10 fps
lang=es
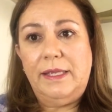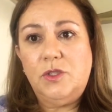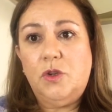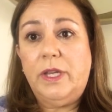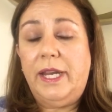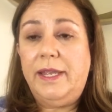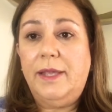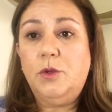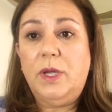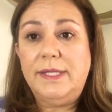esto
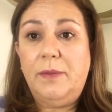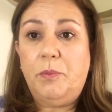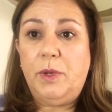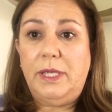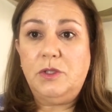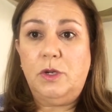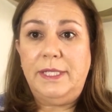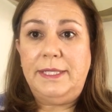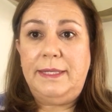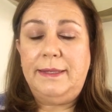creyendo que se puede
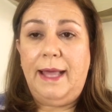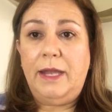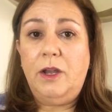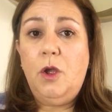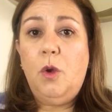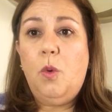solicitar